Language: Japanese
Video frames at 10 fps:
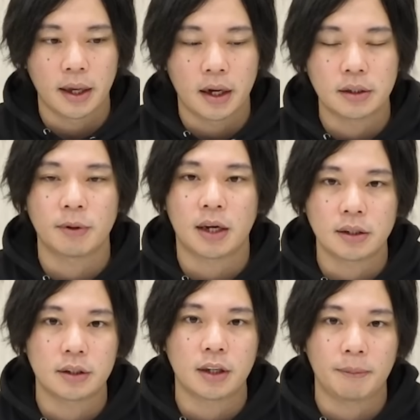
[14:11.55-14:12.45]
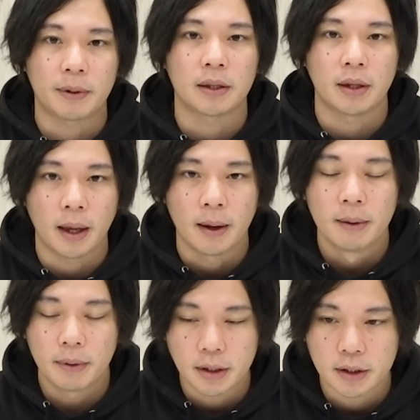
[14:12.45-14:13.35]
えー、あいつも貫通タイプなんで
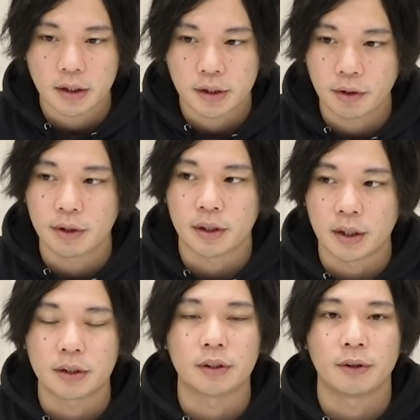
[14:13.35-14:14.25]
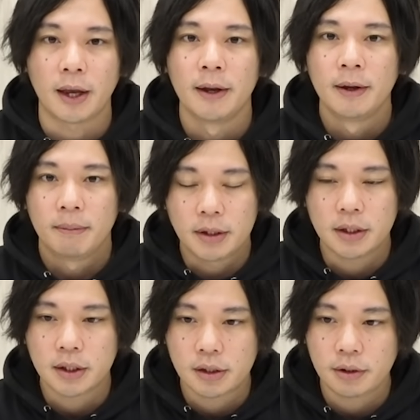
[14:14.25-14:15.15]
めちゃくちゃ強いんですよねめ
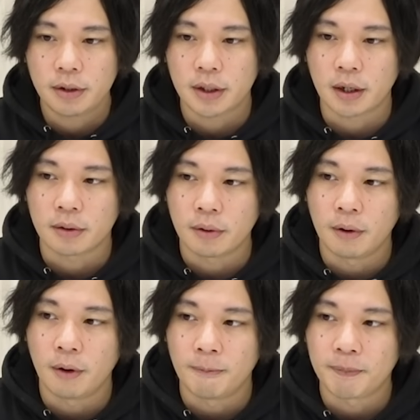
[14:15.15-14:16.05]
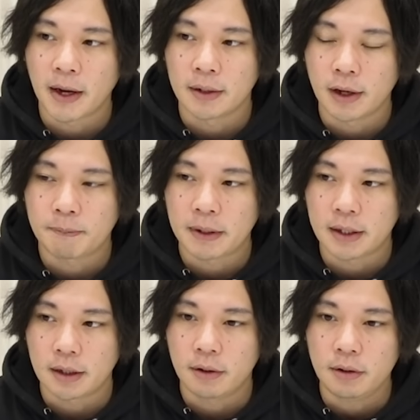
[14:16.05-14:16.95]
ちゃくちゃ強いんだけどあのやっぱ
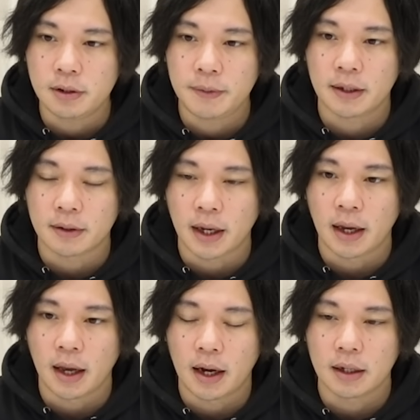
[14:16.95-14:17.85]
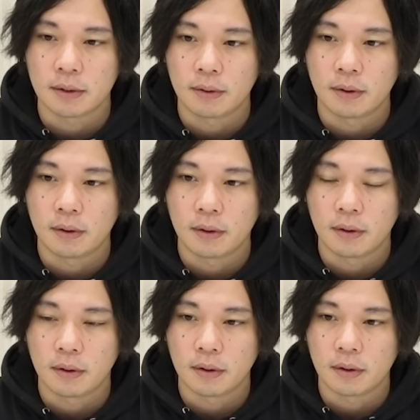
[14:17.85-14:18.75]
りねグロースフィアのねあ
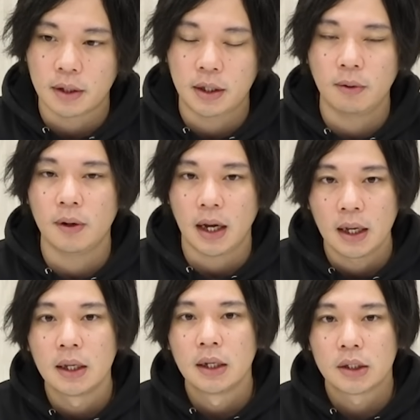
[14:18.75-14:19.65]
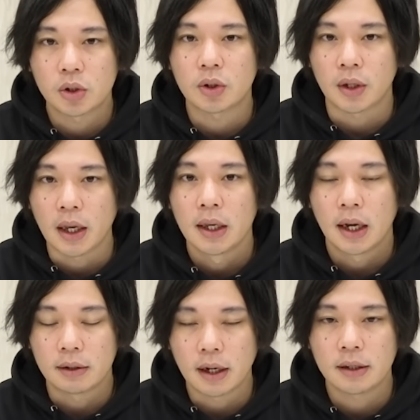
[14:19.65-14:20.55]
のー、軌道がちょっとね、
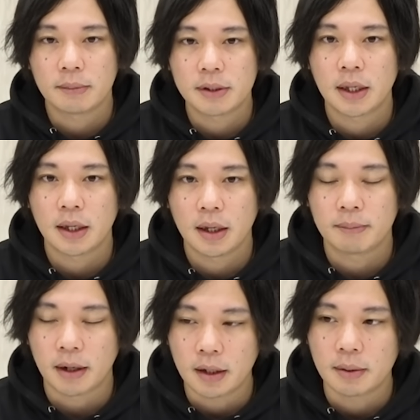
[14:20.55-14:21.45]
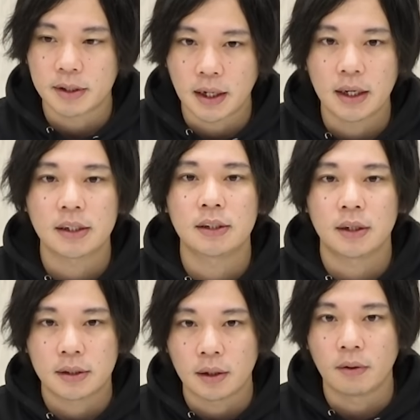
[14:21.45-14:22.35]
あのランダム性、まあランダムじゃないらしいん
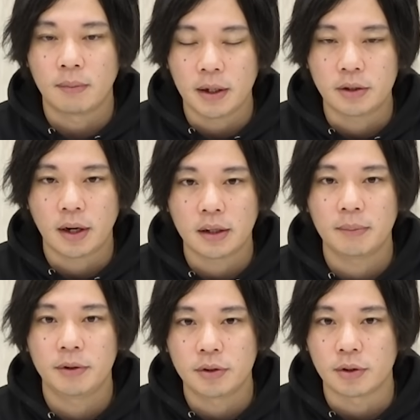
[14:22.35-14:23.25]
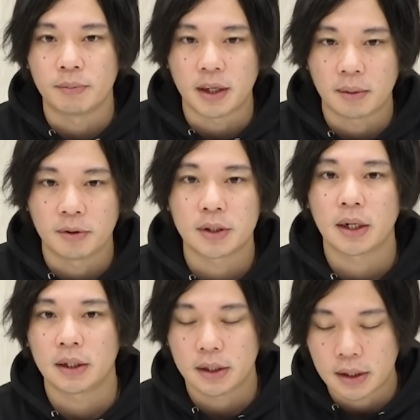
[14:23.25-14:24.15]
ですけど、まあ一応ランダム友情みたいなもん
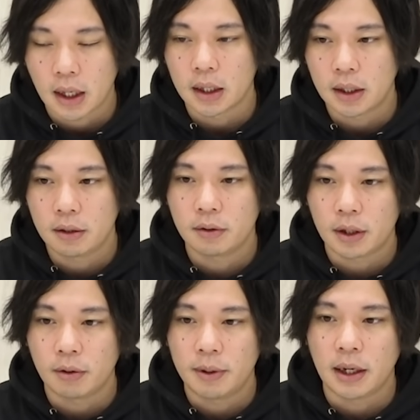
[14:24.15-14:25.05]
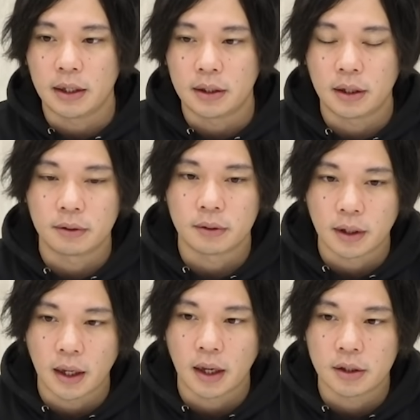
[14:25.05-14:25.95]
じゃないですか。っていうので読めないっていうの
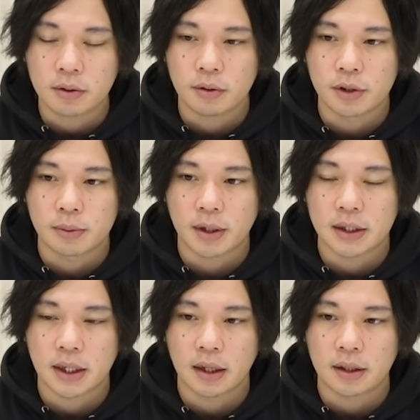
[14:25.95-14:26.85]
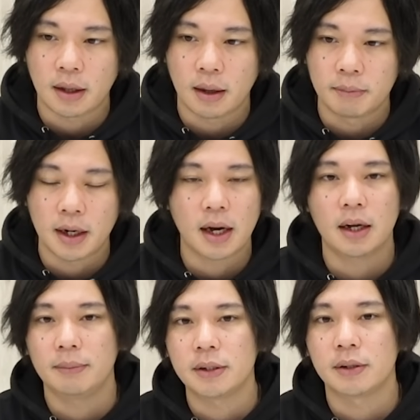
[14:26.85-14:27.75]
で、ちょっと打ち漏らしがあってムラが
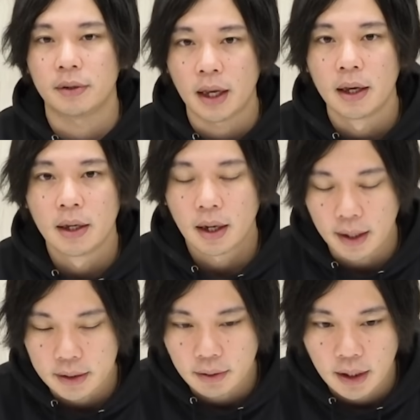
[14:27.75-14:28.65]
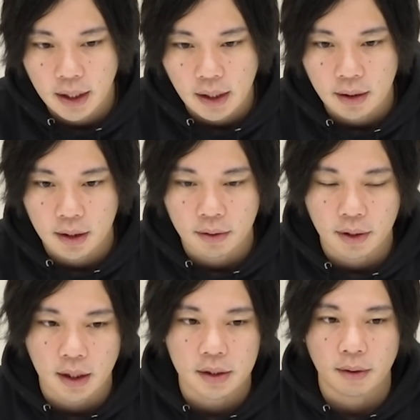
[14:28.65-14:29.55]
ありますよね。はい。それが嫌だって人
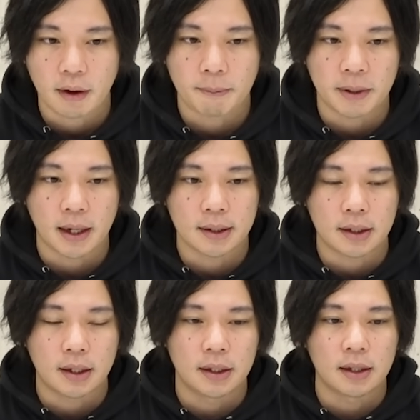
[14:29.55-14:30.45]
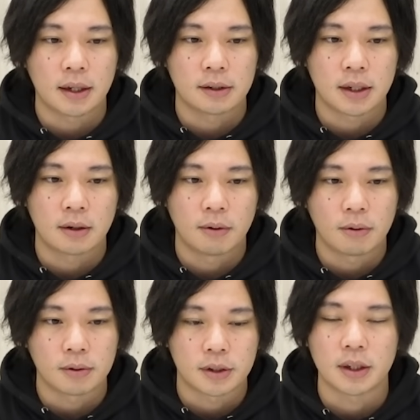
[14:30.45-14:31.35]
に関しては、やっぱ狙った的に当てる3方
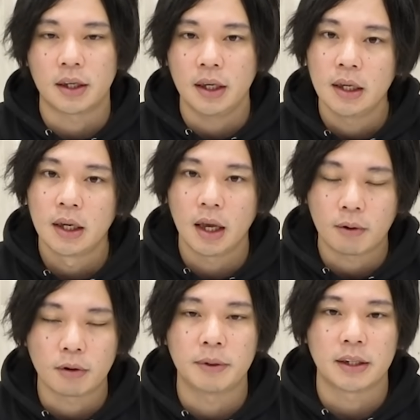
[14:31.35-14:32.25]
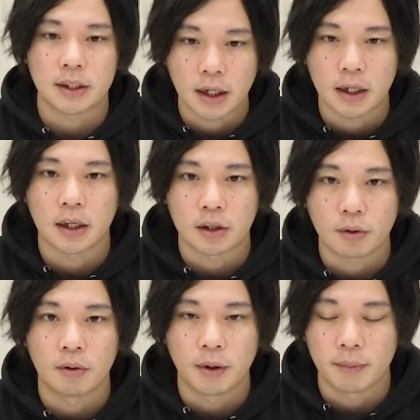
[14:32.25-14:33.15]
向追撃、えー、好みなんじゃないかな
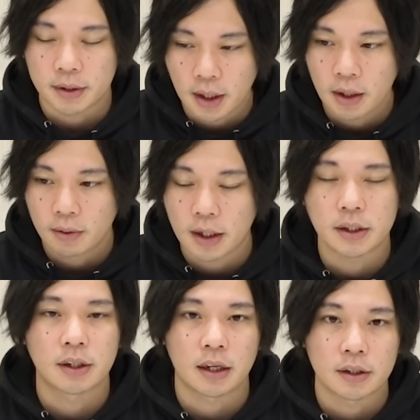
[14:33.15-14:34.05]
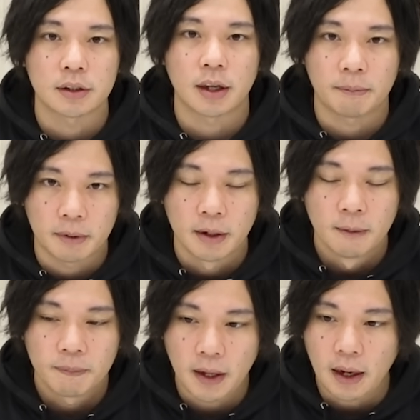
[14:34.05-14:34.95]
と思いますね。同じく貫通タイ
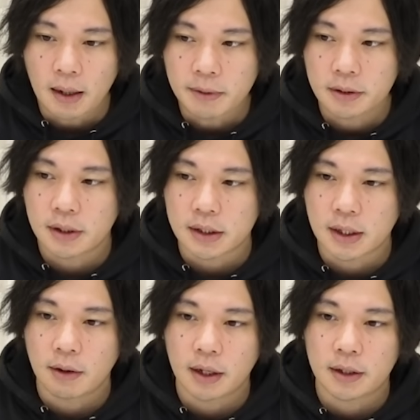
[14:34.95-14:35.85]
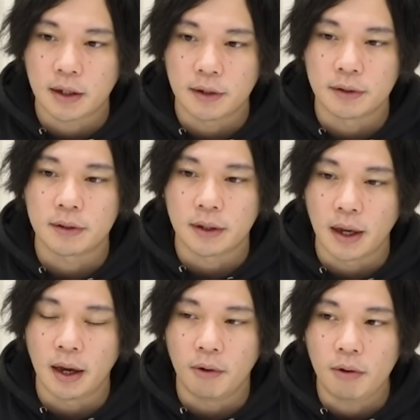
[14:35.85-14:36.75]
プ。で、アブドゥルが使われた理由っ
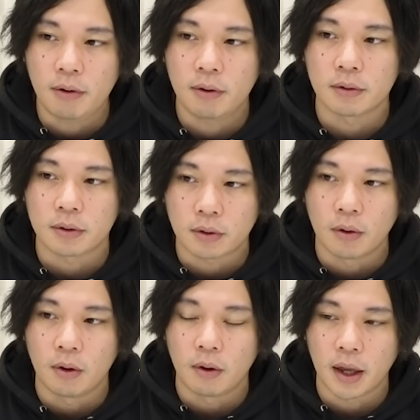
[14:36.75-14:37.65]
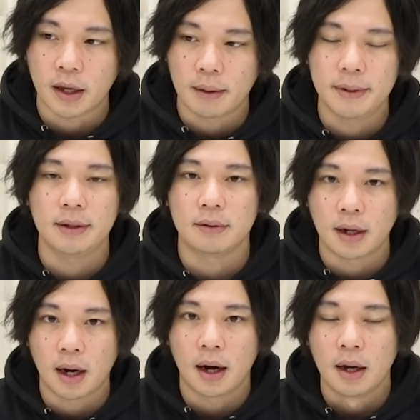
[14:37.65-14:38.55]
て、ホンと、えー、カミーユ
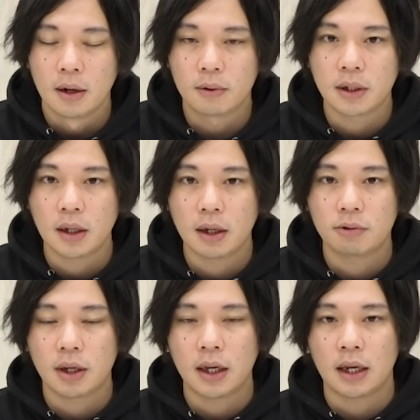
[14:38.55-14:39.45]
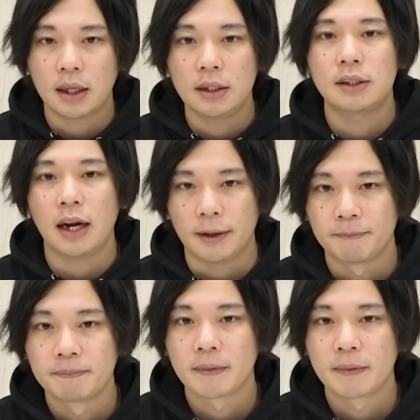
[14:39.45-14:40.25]
がお互いがお互い当たりづらい。